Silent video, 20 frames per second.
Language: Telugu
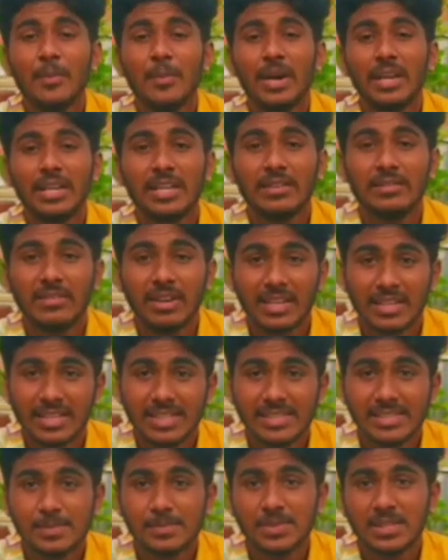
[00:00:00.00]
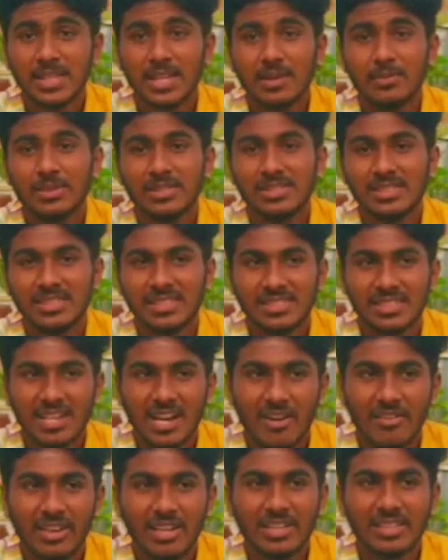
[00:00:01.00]
మరి వన్ కే సబ్స్క్రైబర్స్ రీచ్
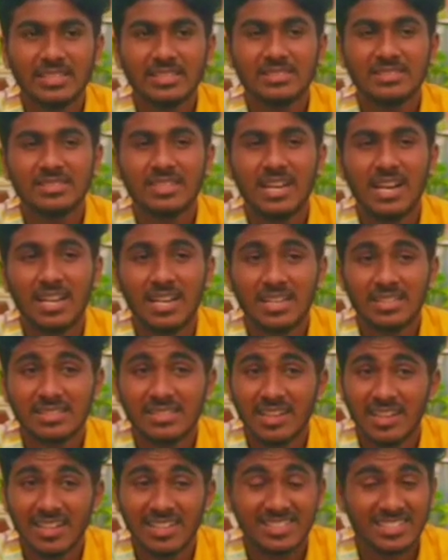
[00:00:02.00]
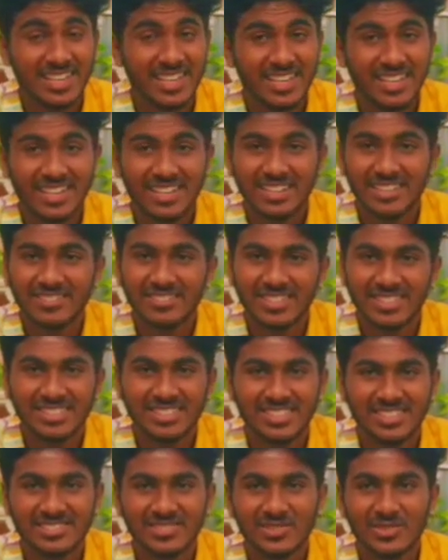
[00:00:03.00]
కావాలని చాలా చాలా చాలా
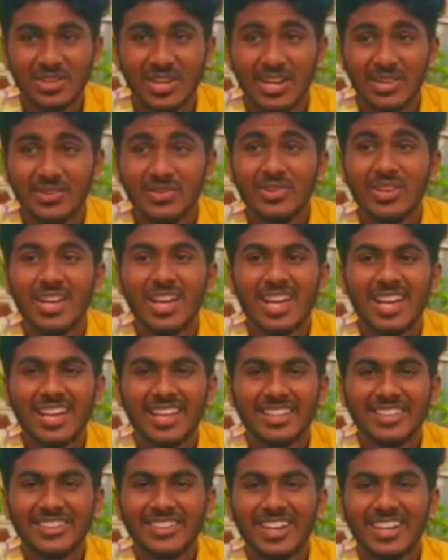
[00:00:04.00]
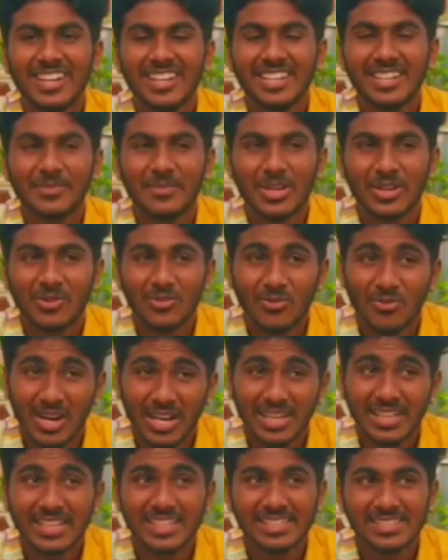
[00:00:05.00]
రిక్వెస్ట్ చేస్తున్నాను ఎందుకంటే మనకు
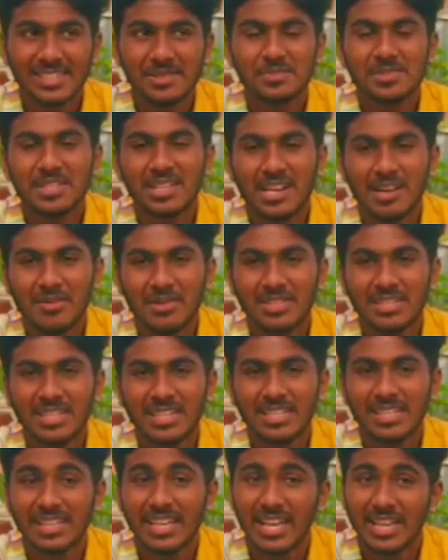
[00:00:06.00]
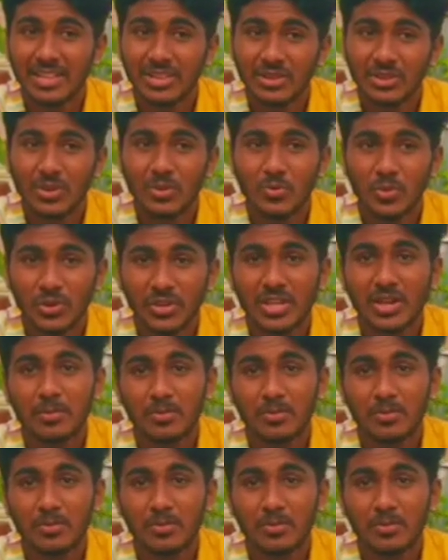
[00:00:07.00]
వన్ కే సబ్స్క్రైబర్స్ అనేది ఎంతో ముఖ్యం